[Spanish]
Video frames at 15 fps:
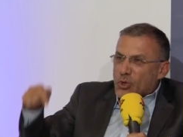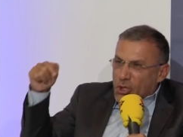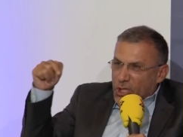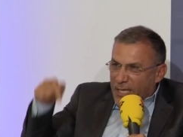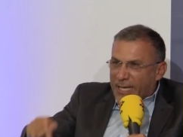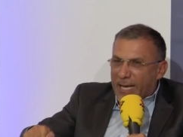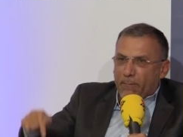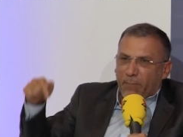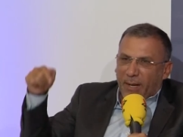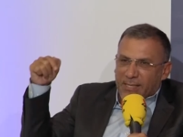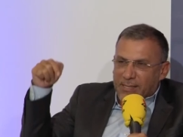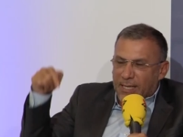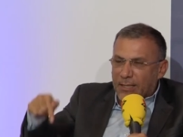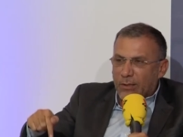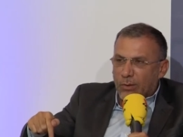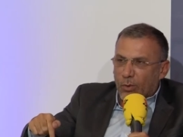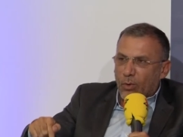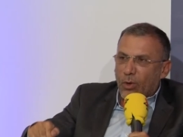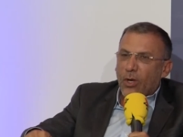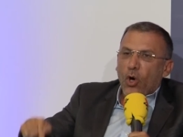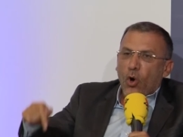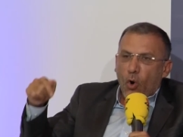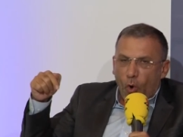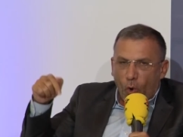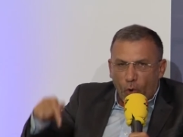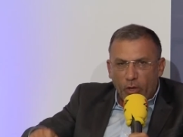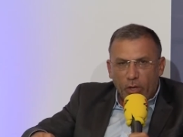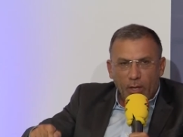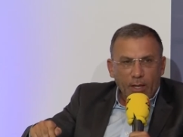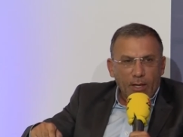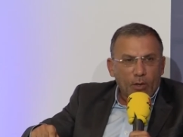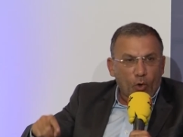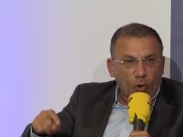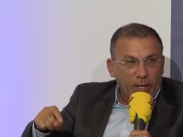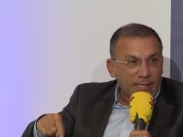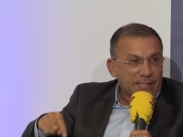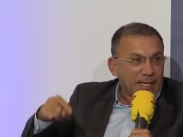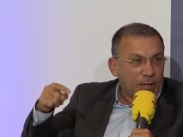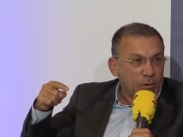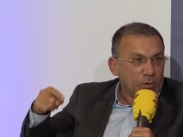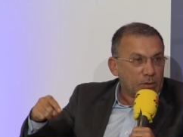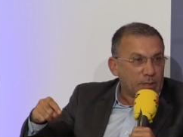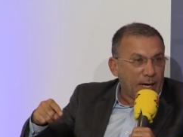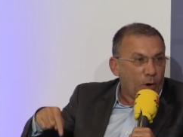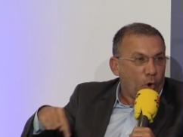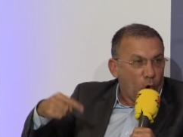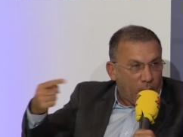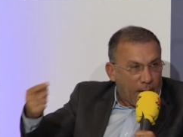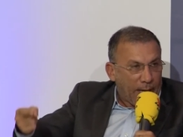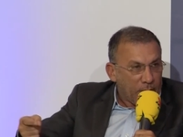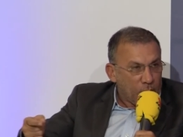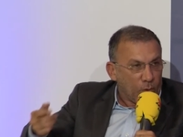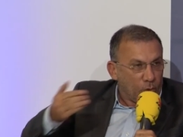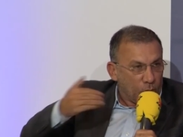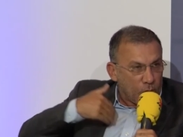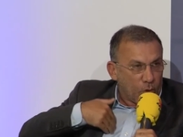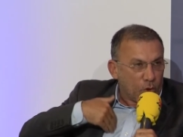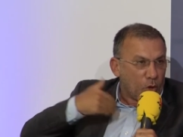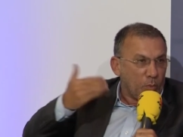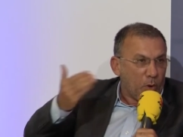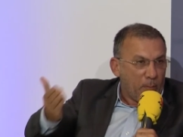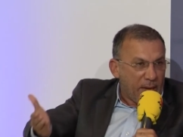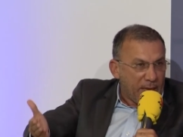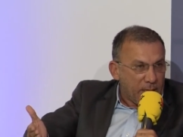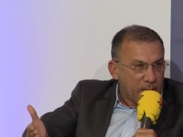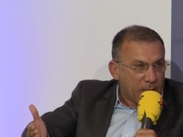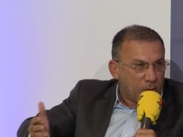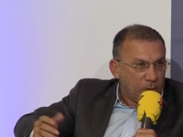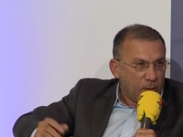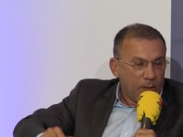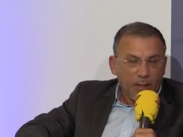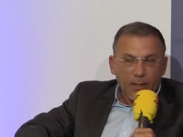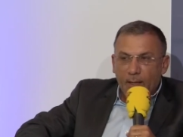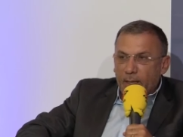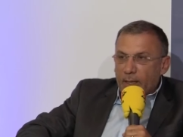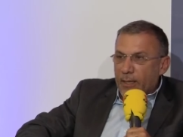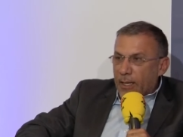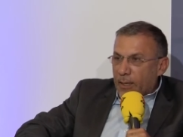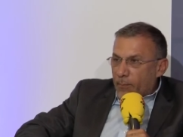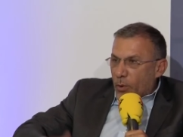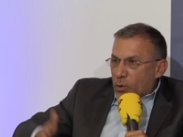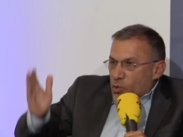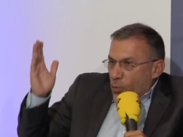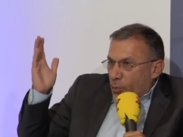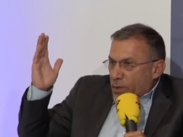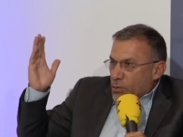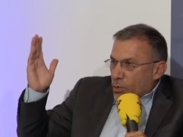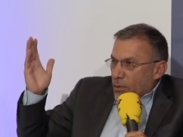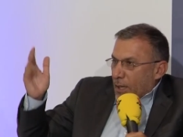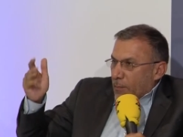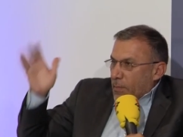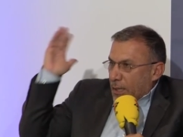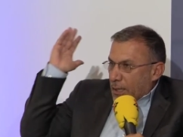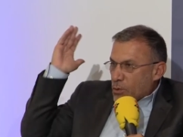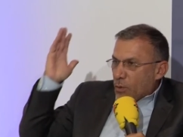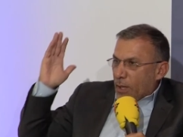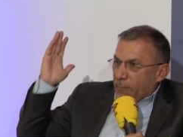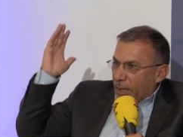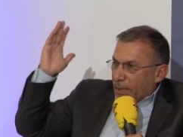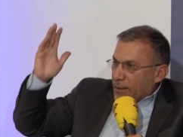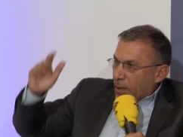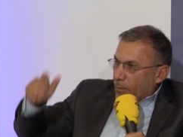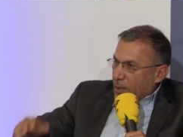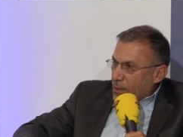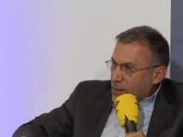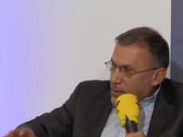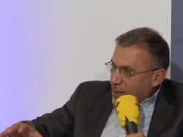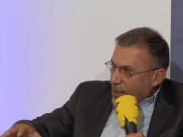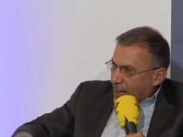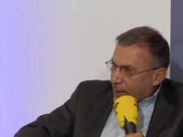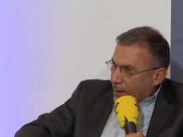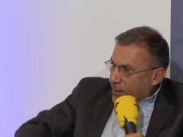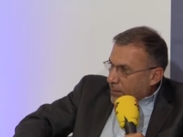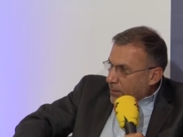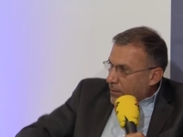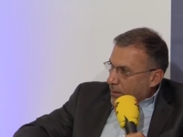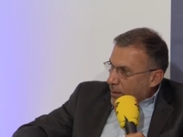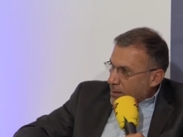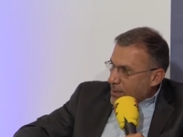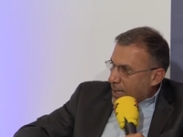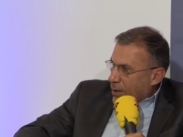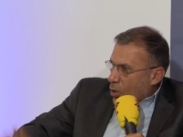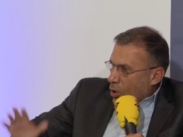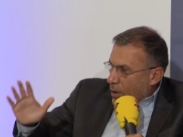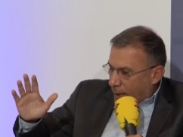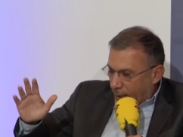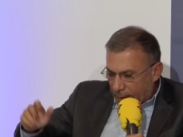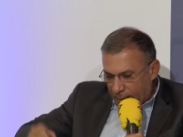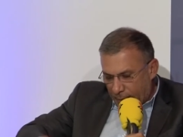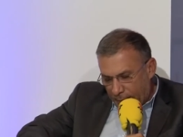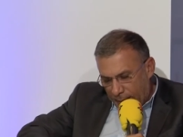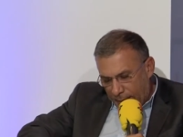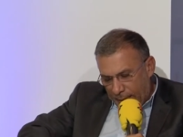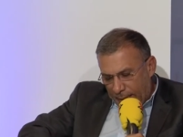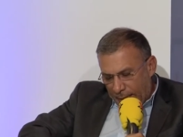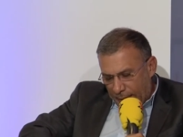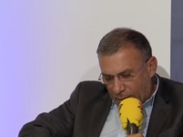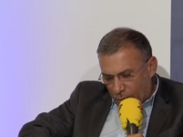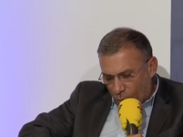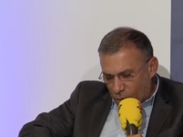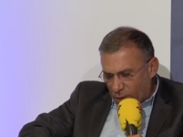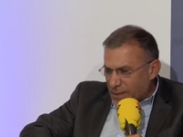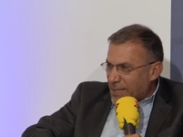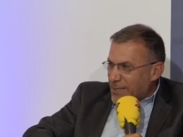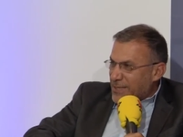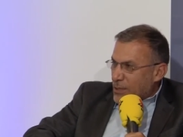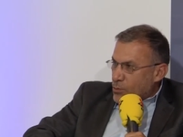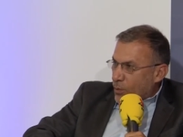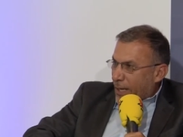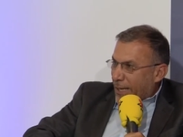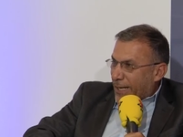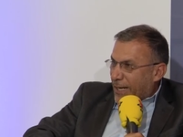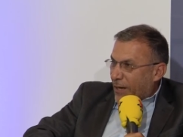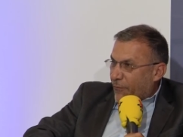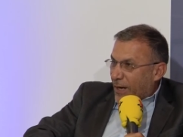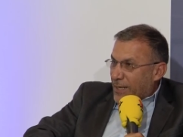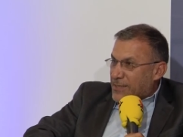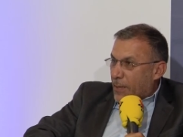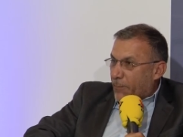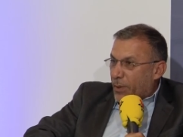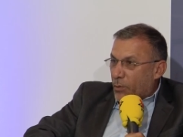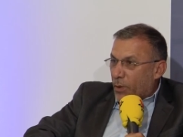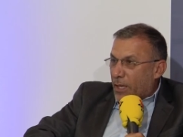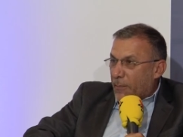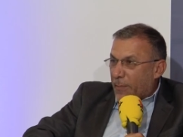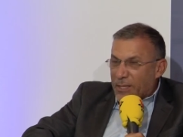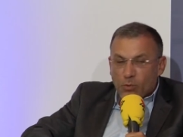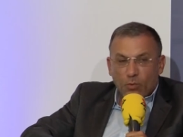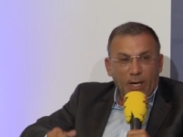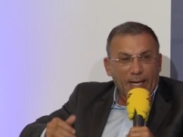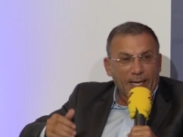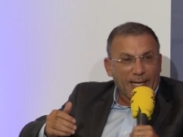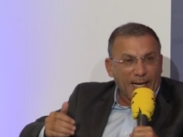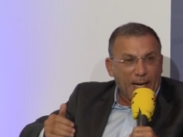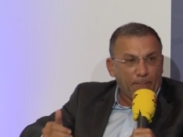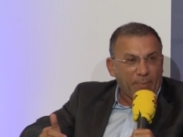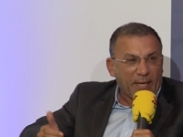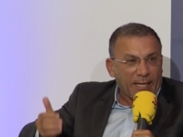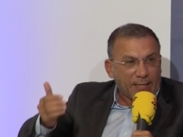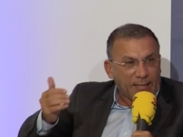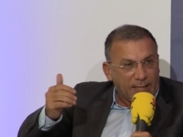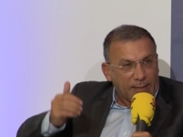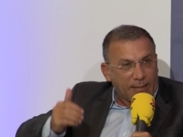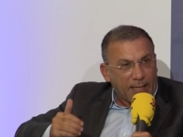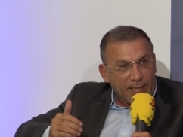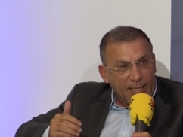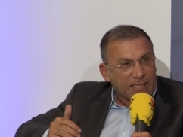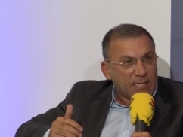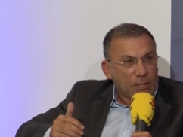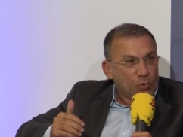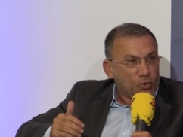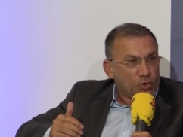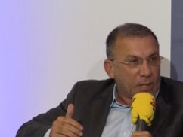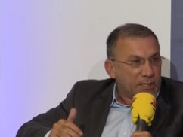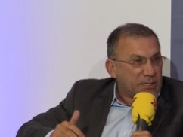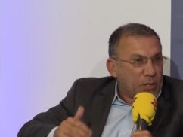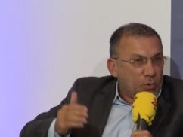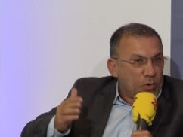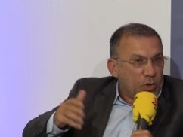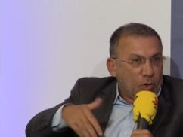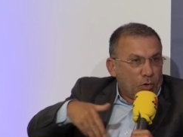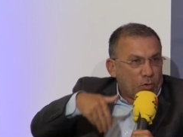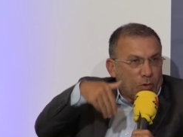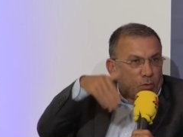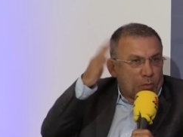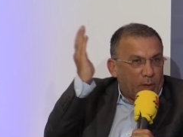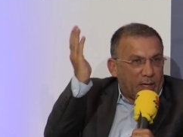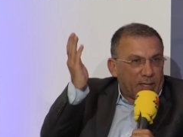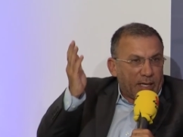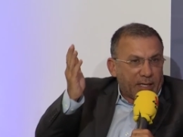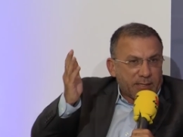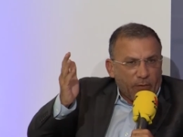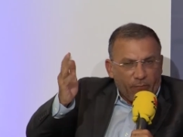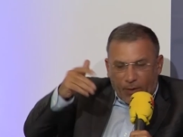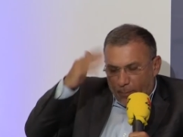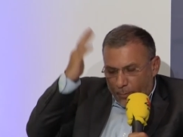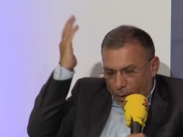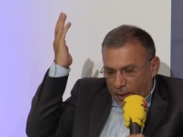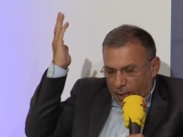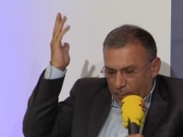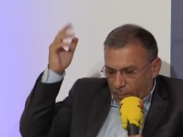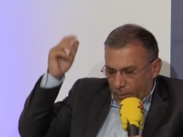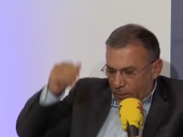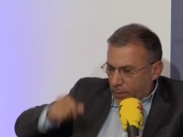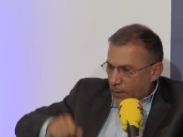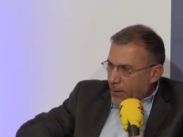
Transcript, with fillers: sigue pasando hoy con esa otra hoja, yo lo digo como médico, que por supuesto también es una planta medicinal, que es la coca. Entonces esta es una guerra falsa, pero además una guerra perdida y es inútil, se lo digo con cualquier cifra. Por ejemplo,